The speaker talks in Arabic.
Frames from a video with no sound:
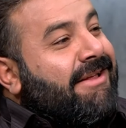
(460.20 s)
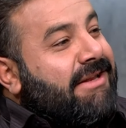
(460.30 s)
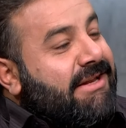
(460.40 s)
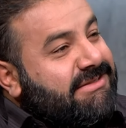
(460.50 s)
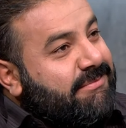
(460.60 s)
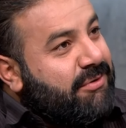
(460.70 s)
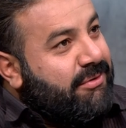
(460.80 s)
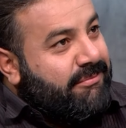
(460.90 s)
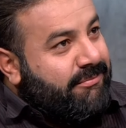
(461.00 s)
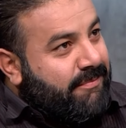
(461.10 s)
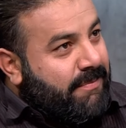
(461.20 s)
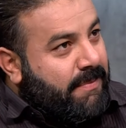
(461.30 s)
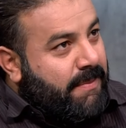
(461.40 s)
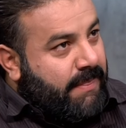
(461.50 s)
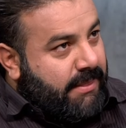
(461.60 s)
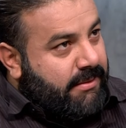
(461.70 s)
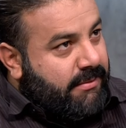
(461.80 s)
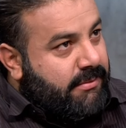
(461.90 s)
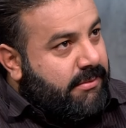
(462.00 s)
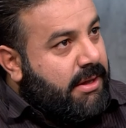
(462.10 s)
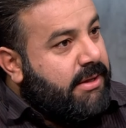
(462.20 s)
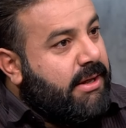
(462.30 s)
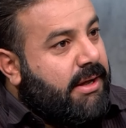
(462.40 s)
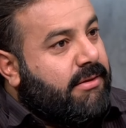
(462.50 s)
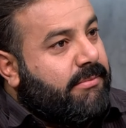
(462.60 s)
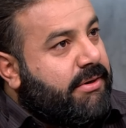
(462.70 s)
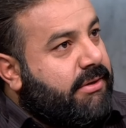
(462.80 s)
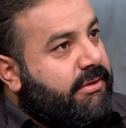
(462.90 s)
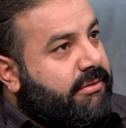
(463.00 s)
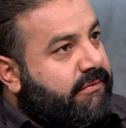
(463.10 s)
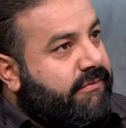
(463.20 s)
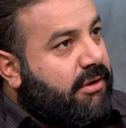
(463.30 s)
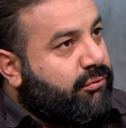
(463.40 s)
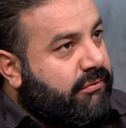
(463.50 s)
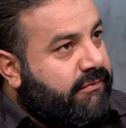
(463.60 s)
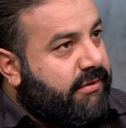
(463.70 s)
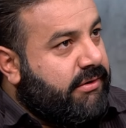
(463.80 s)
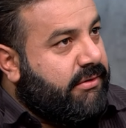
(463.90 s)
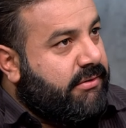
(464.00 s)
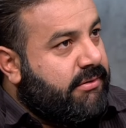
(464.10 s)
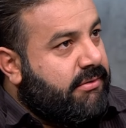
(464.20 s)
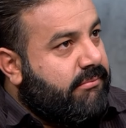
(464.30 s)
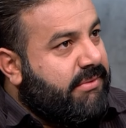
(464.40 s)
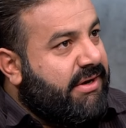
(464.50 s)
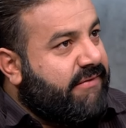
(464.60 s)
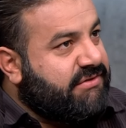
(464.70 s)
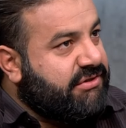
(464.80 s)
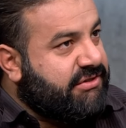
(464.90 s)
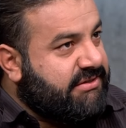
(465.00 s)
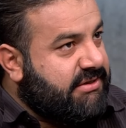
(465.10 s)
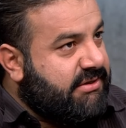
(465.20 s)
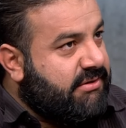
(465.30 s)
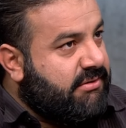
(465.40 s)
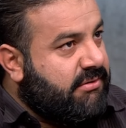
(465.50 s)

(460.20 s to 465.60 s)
لازم اليوم اي حدا بيردع طفل او طفله من نفس الجسد